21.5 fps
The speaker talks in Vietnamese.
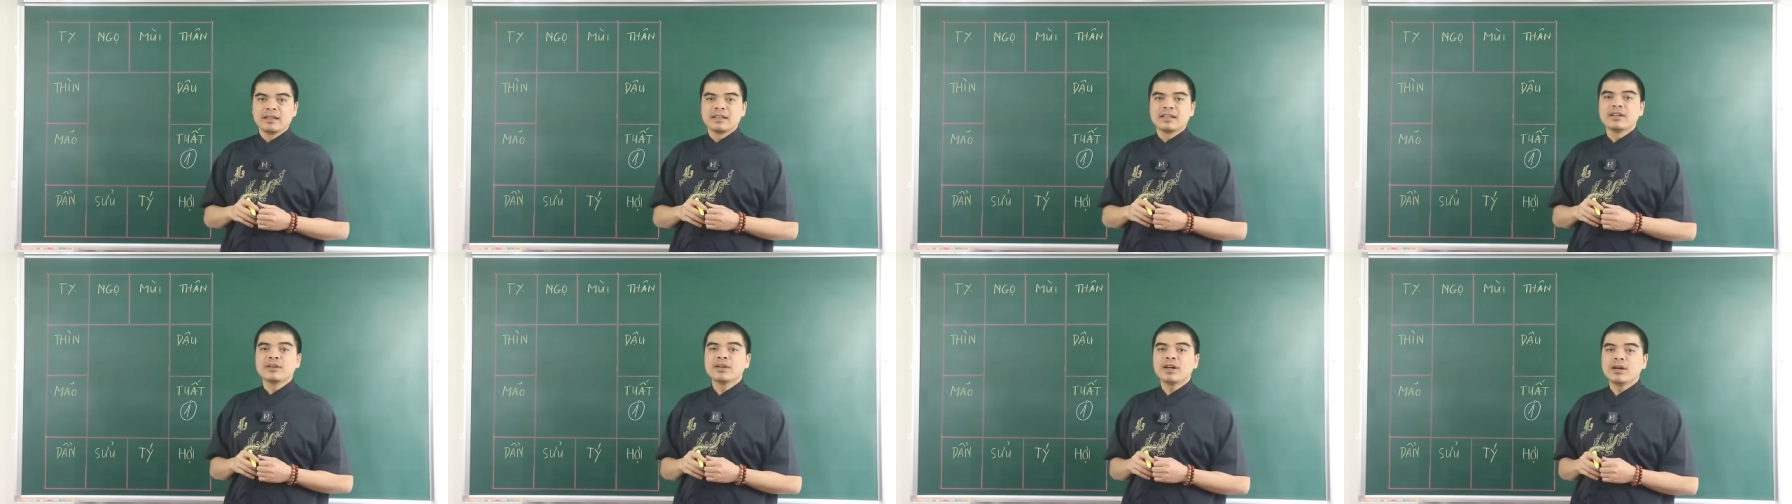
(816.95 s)

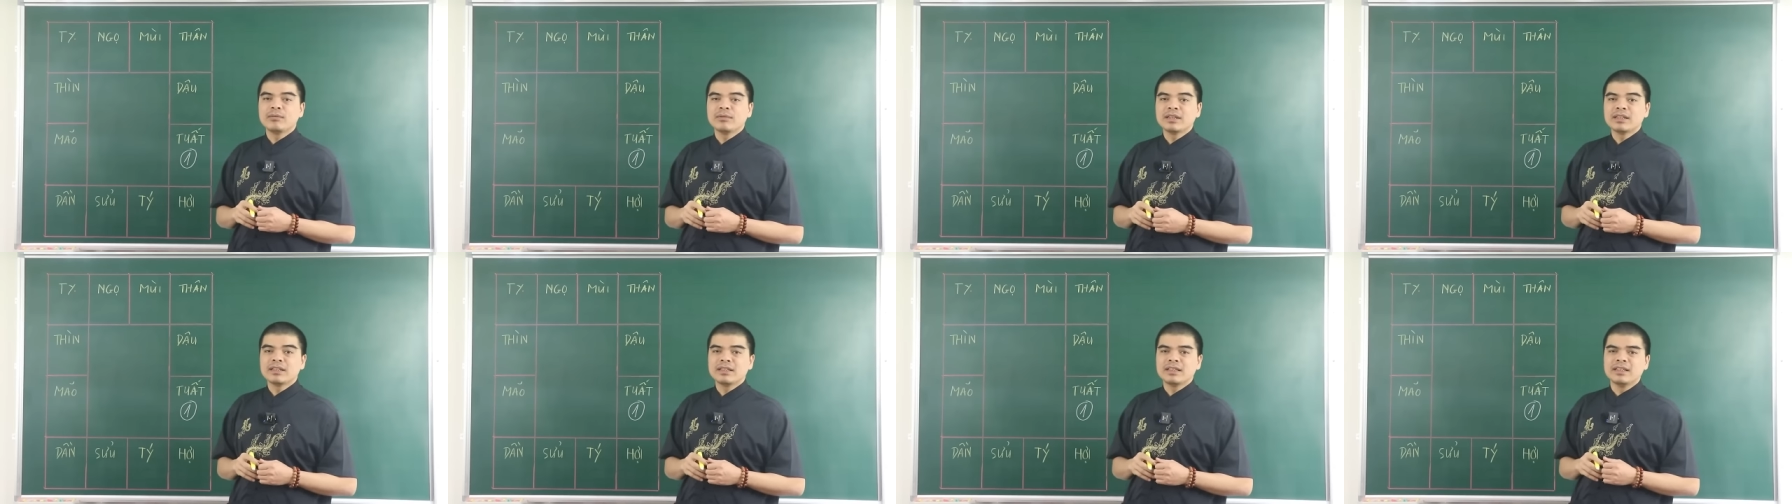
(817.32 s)
Nếu
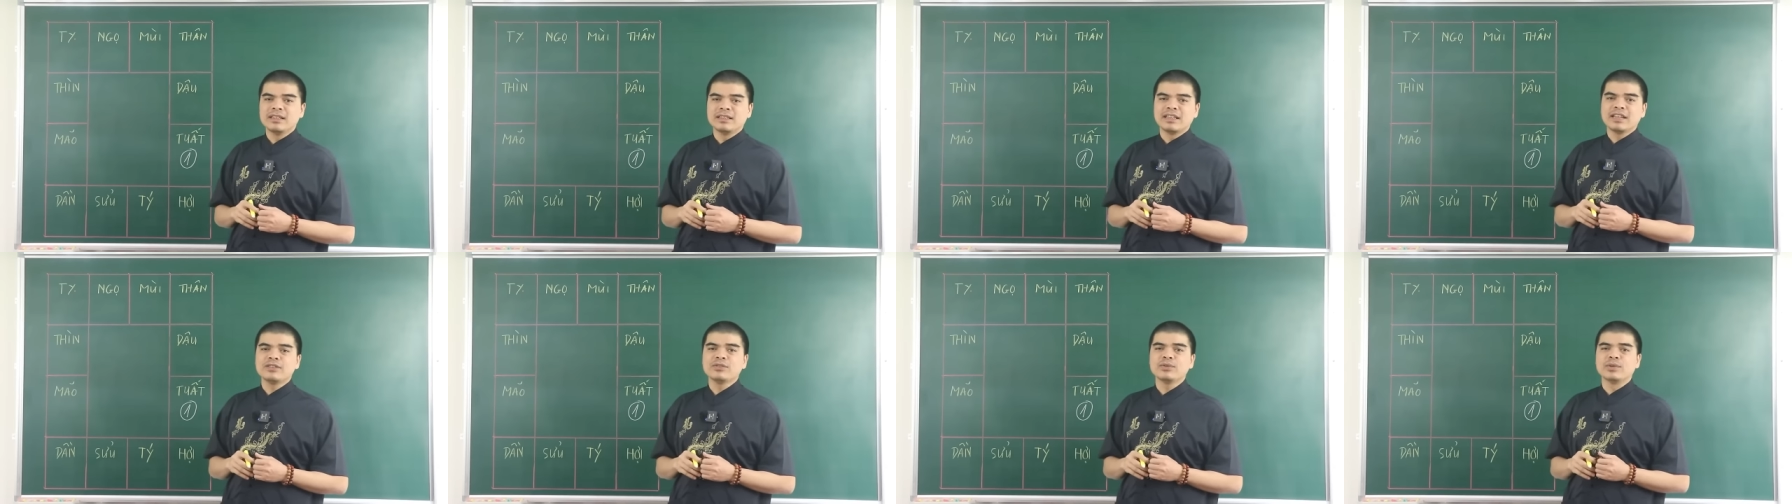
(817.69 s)
không ấy,
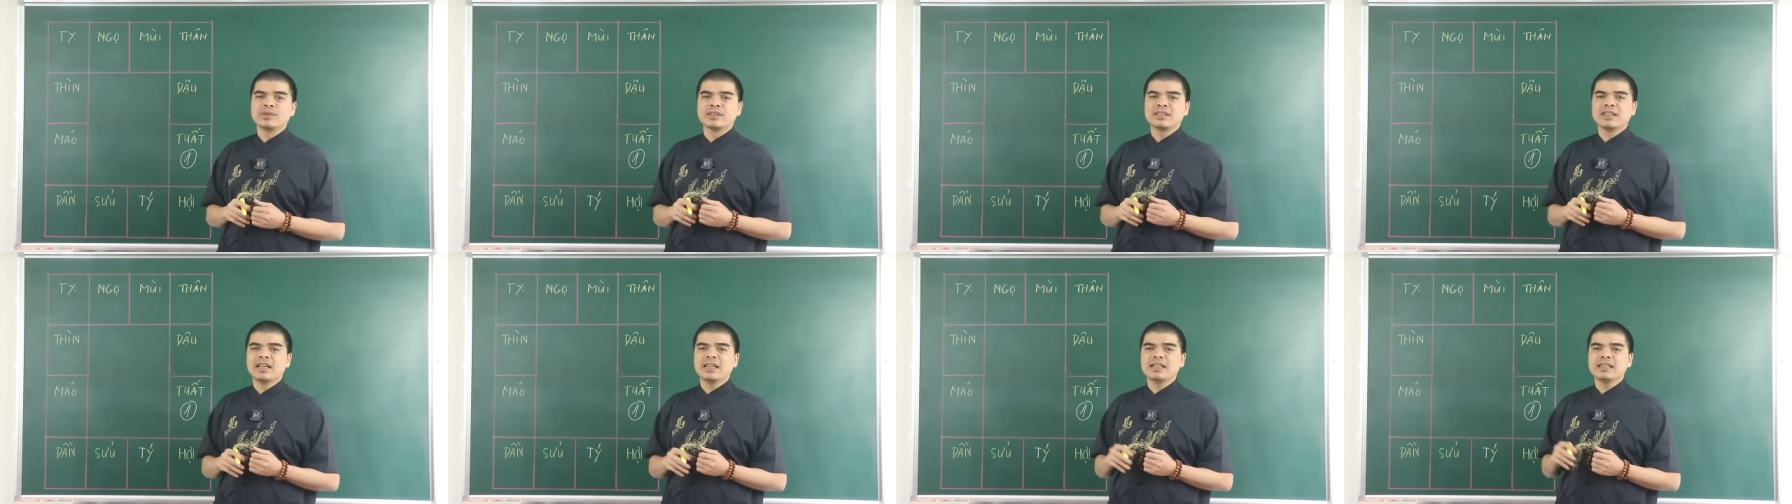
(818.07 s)
thì gia
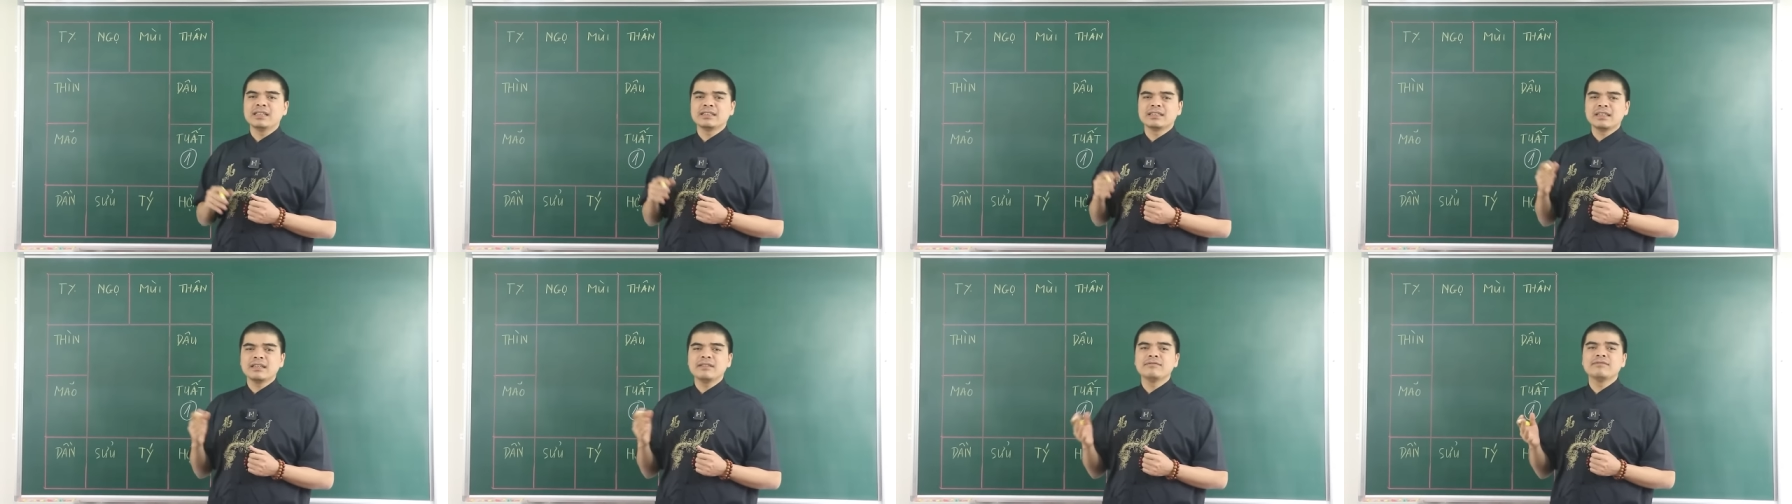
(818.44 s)
chủ sẽ
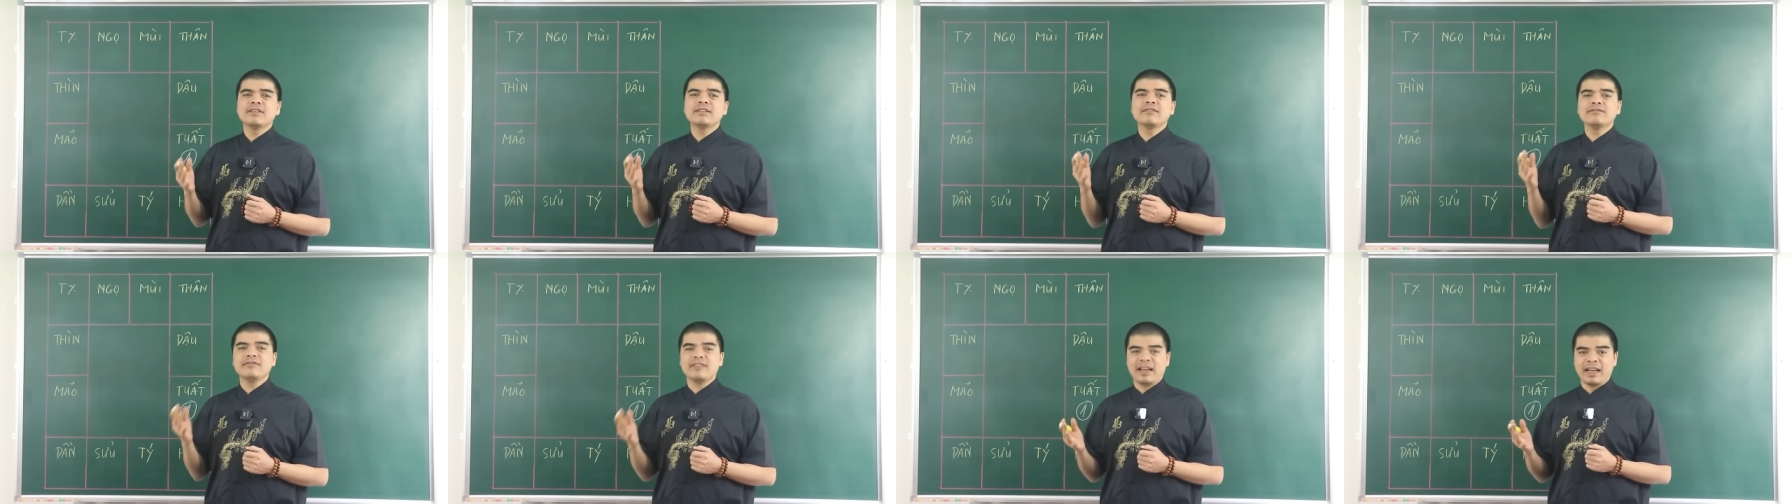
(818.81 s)
rất
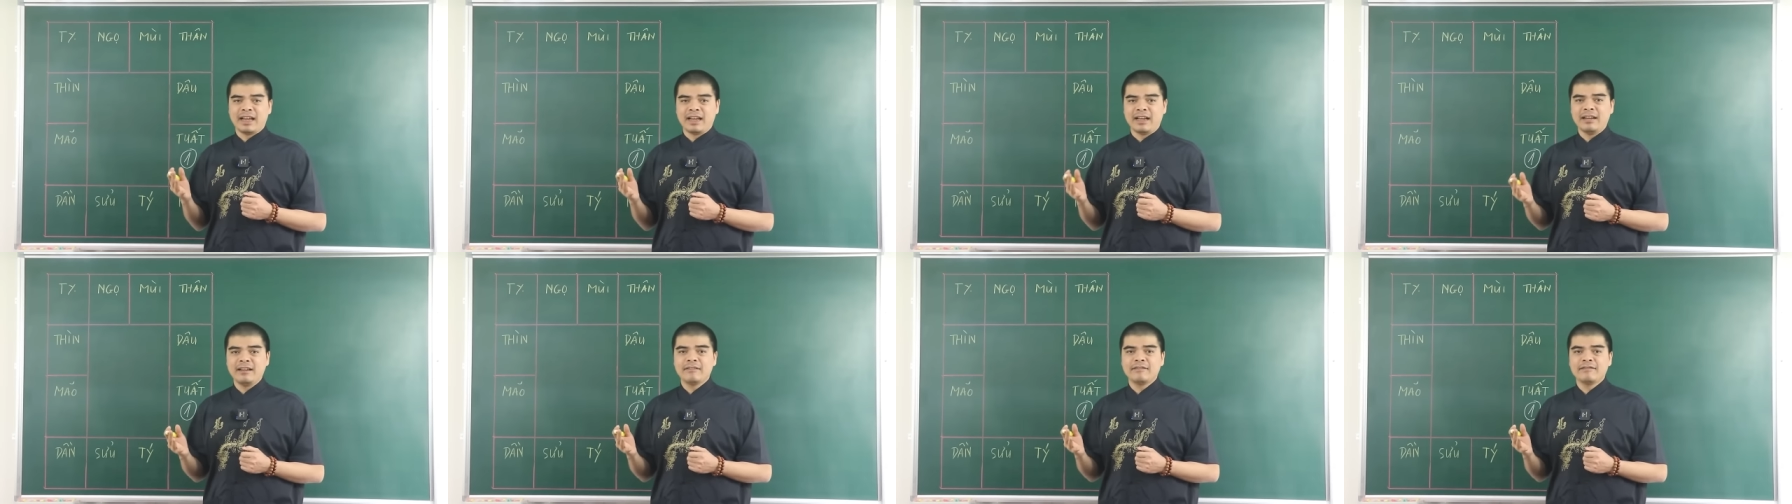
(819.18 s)
vất
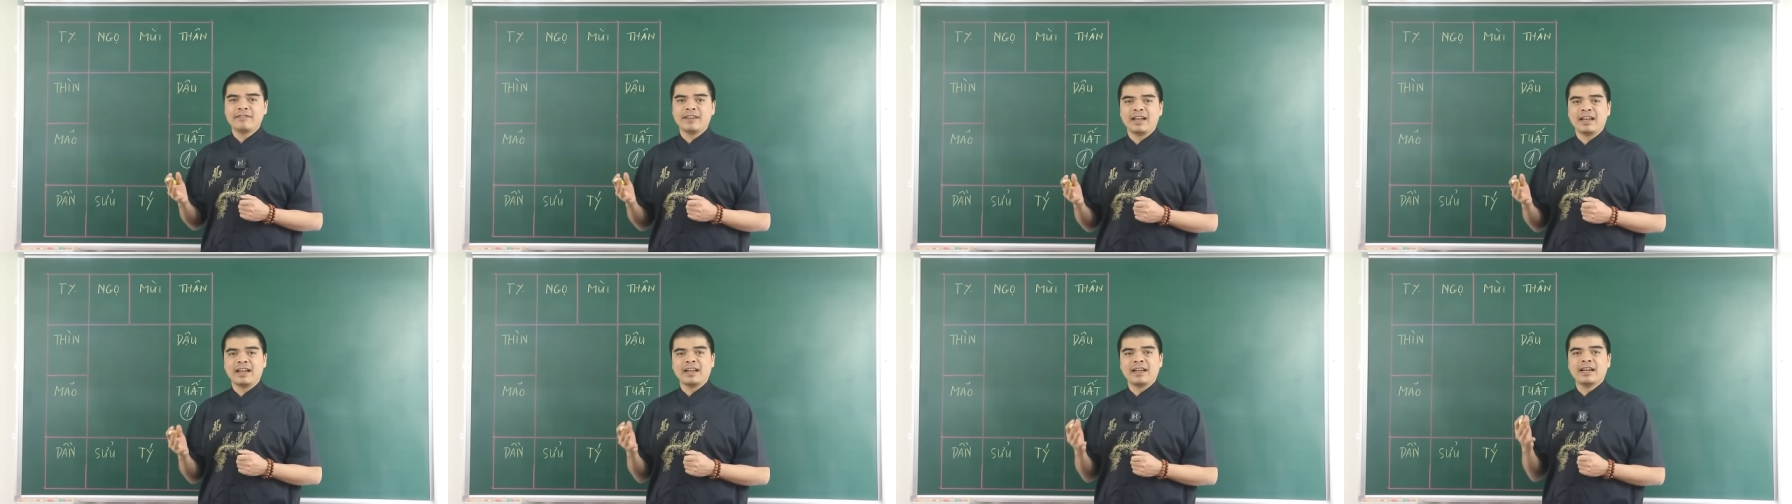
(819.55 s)
vả
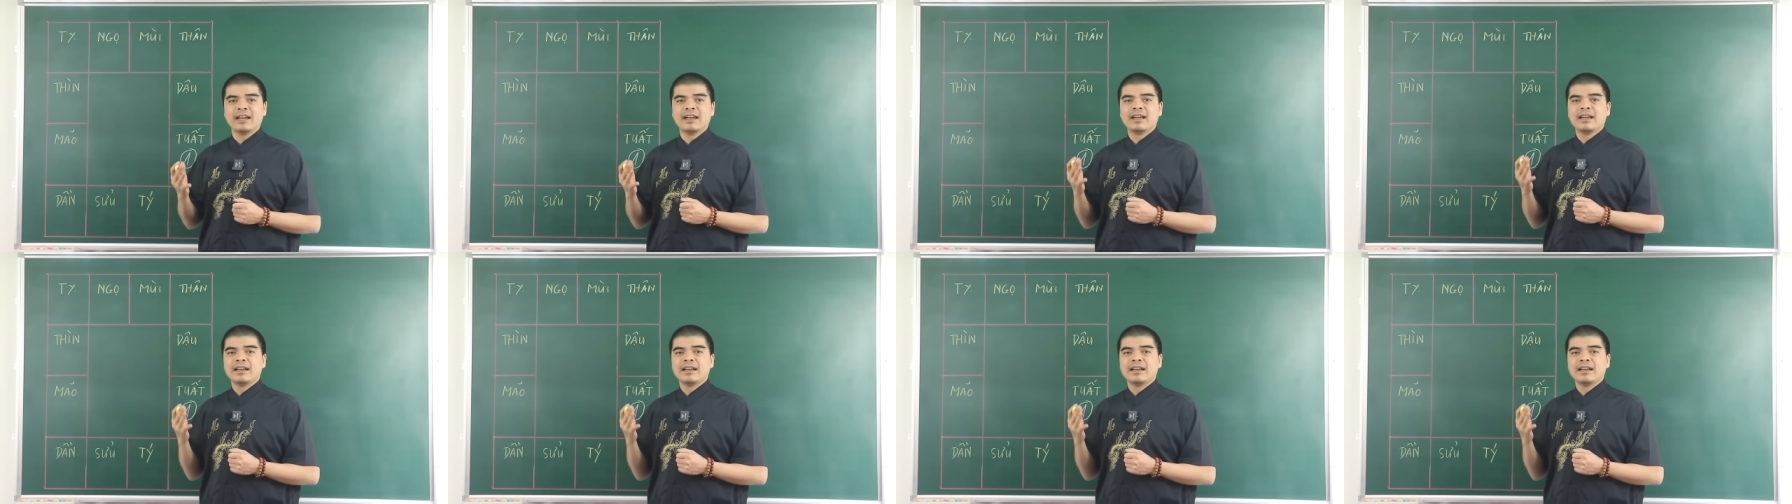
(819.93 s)
và